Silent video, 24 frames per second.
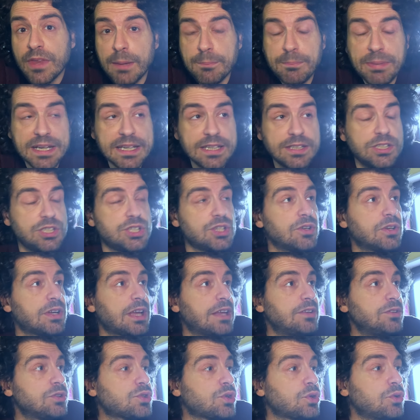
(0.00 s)
perché dice ok
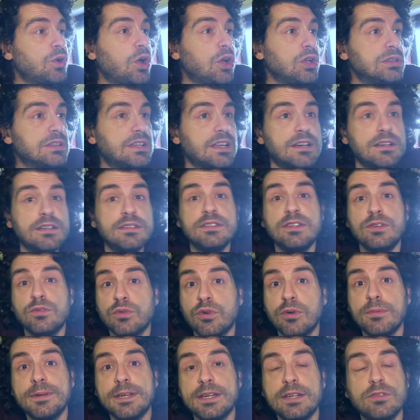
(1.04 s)
io sono un holder di
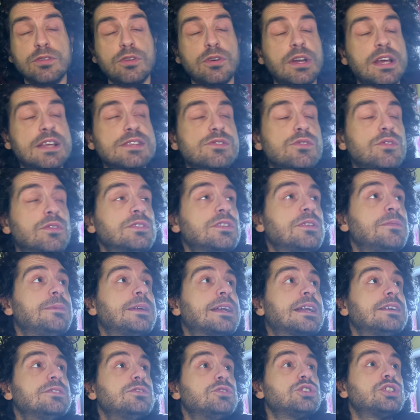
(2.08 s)
lungo periodo non esco quando il
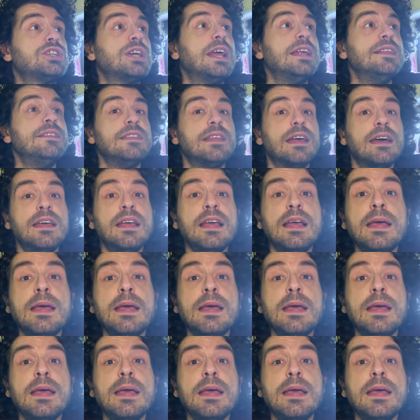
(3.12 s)
mercato scende